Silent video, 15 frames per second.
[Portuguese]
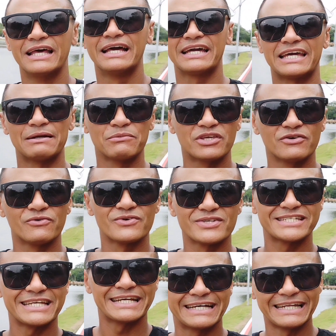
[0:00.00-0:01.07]
Queremos que
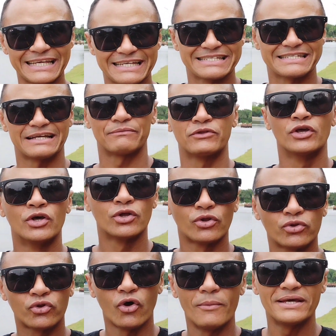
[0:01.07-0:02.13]
você cresça
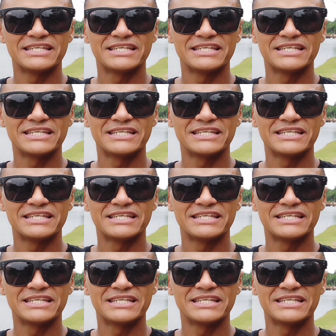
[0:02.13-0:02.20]
toma a